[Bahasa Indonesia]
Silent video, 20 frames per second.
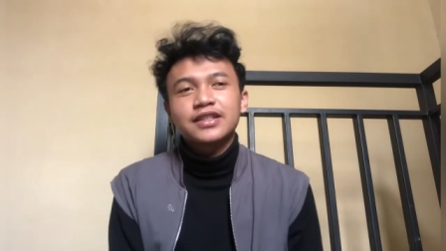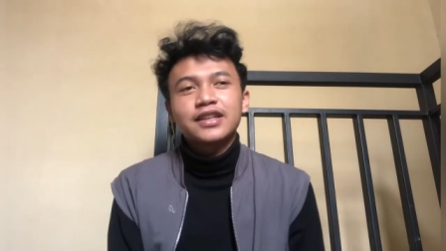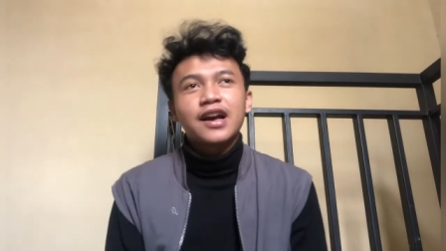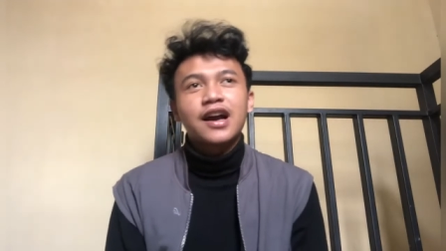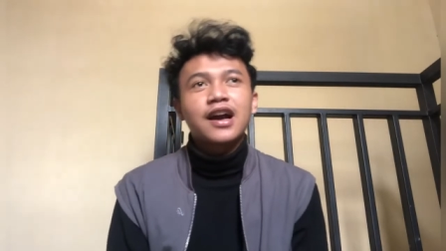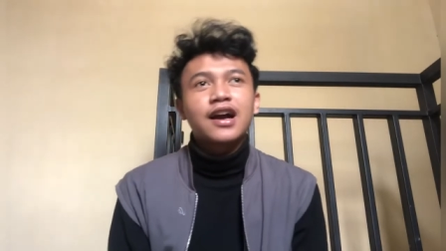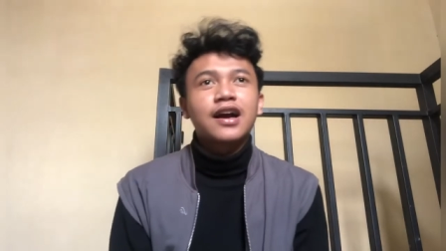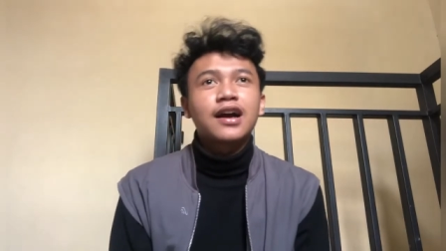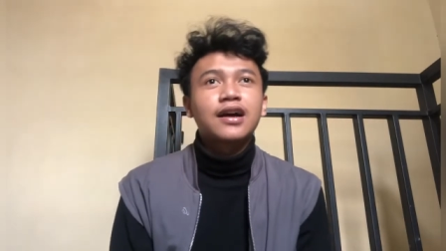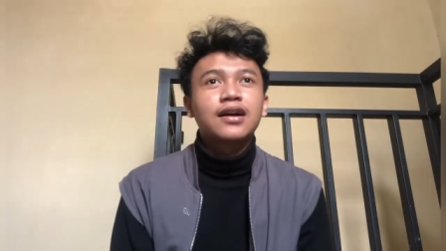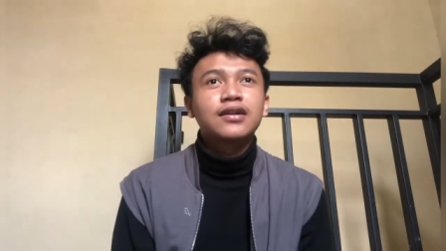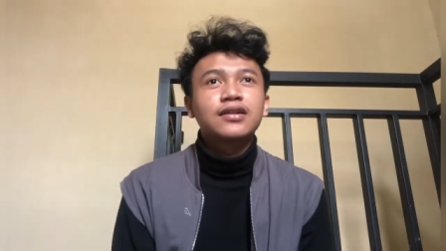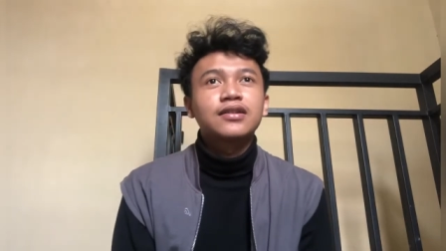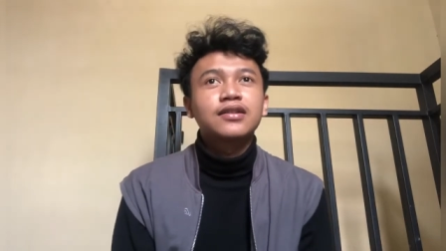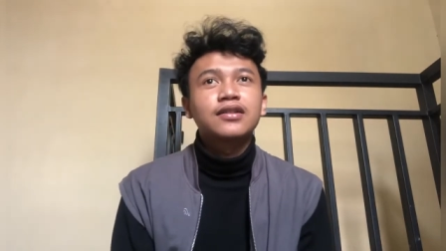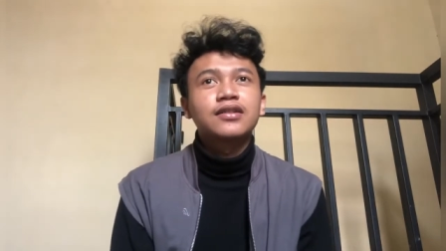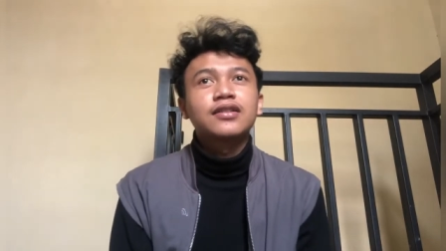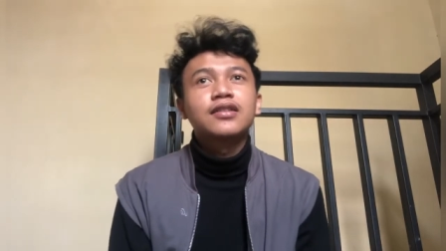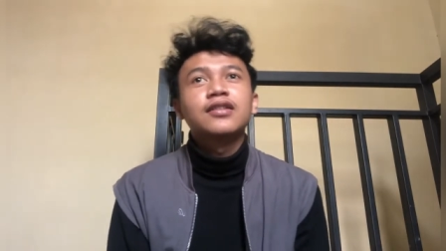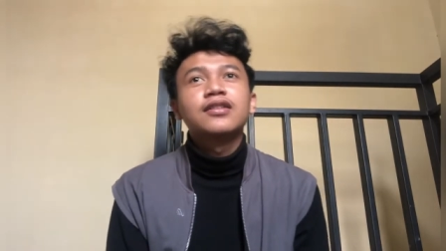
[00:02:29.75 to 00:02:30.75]
yang
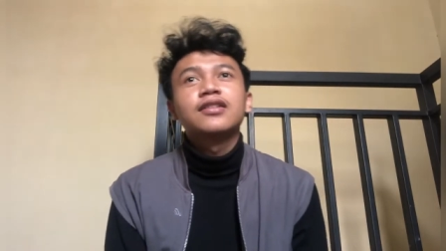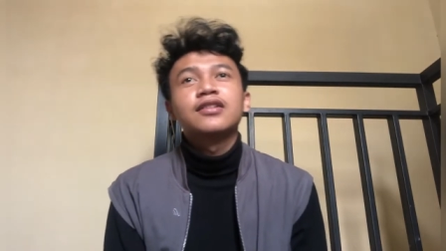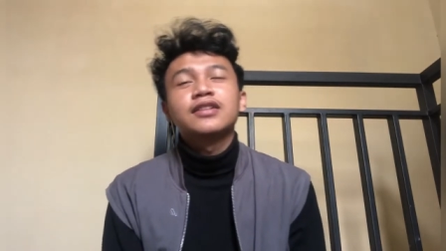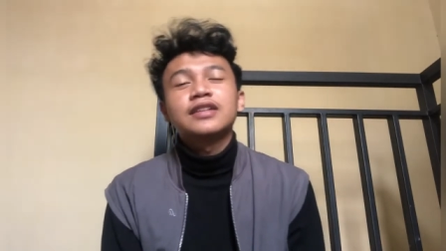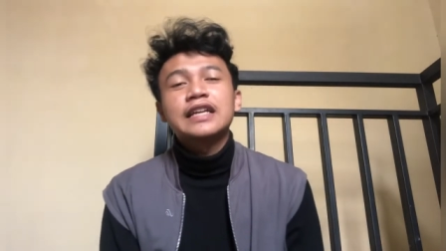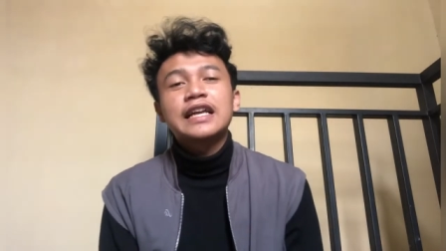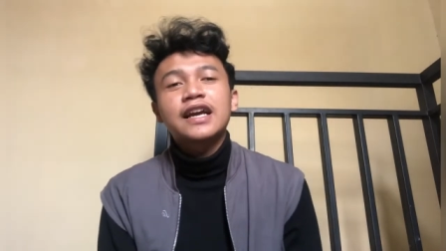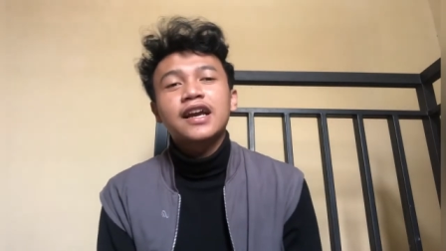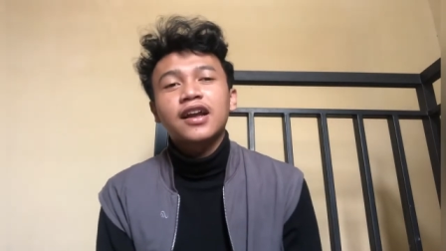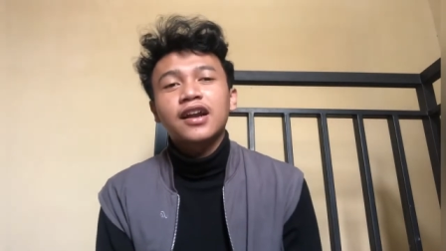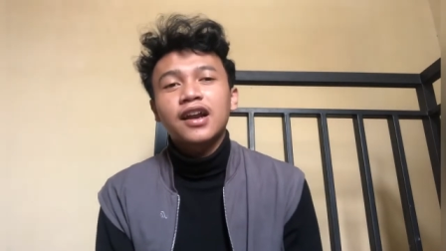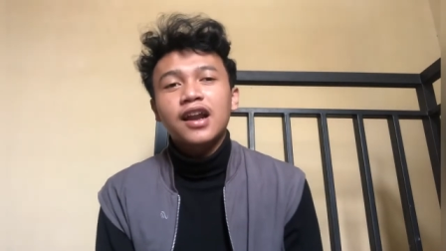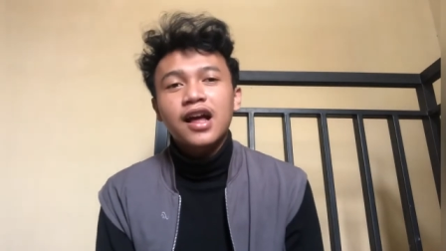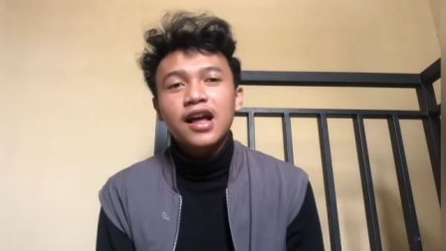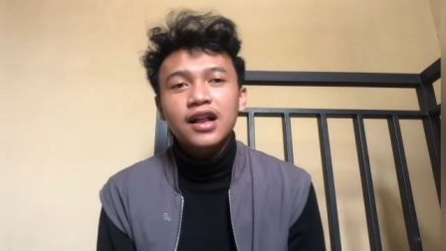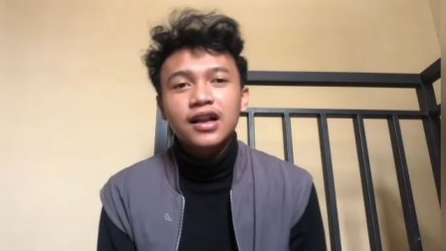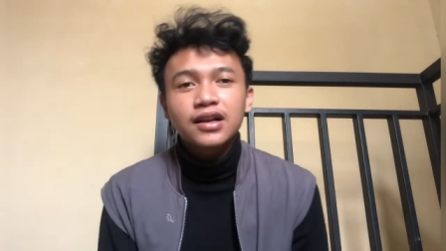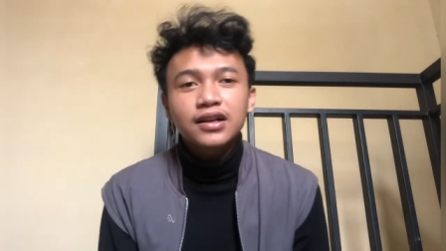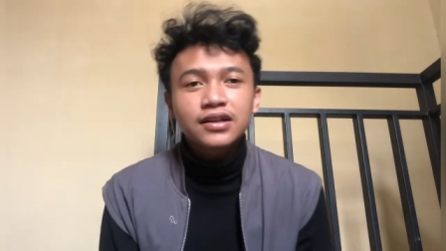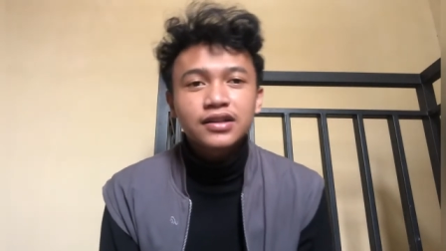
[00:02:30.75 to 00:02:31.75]

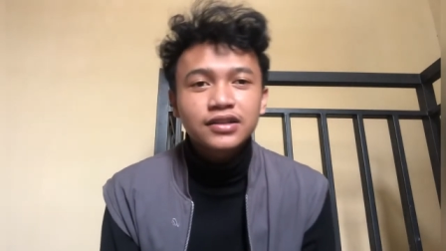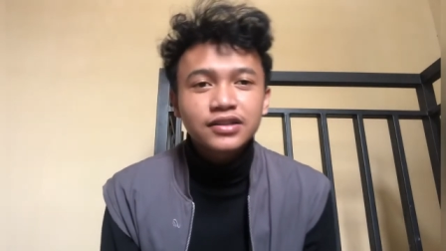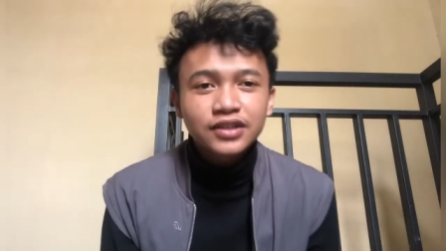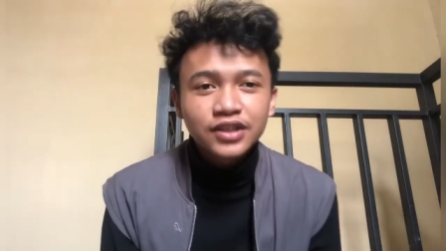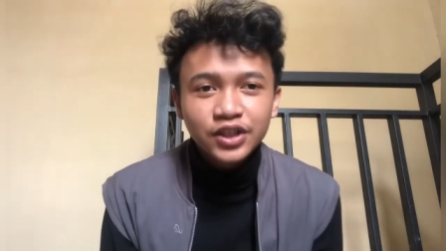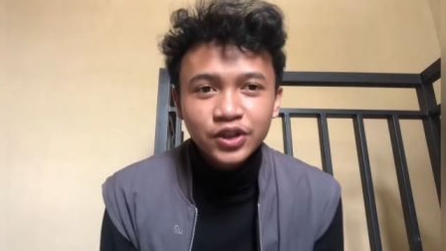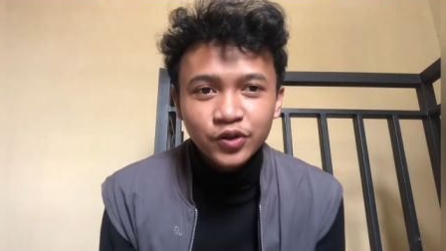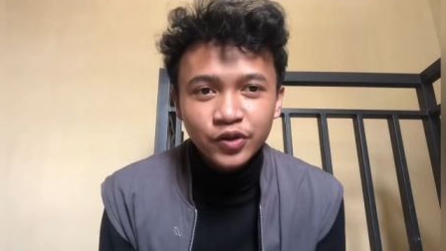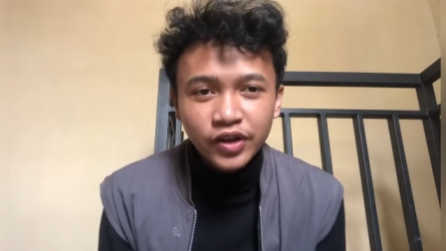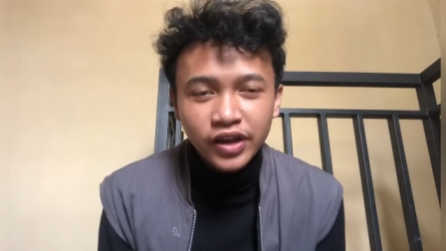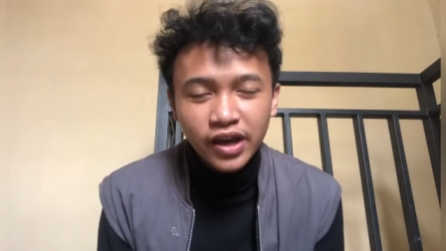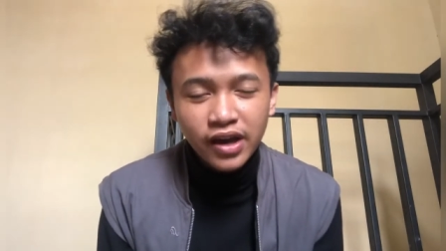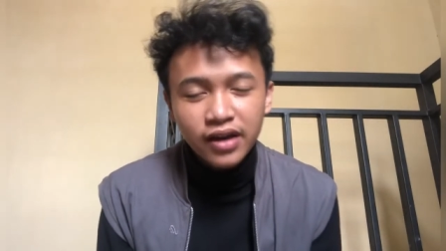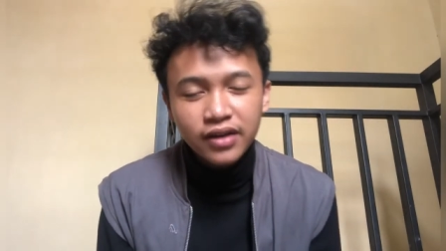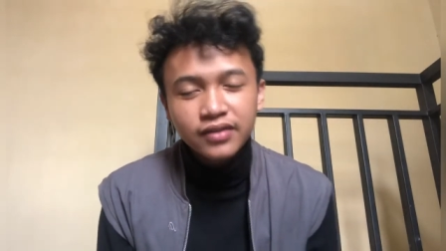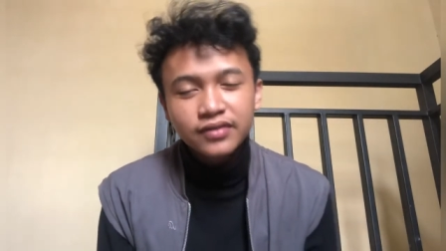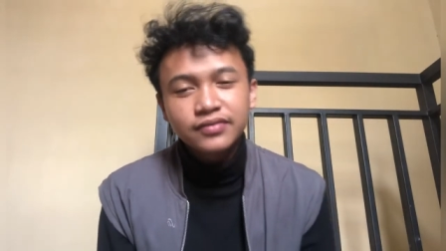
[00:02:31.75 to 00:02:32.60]
dikenal di dunia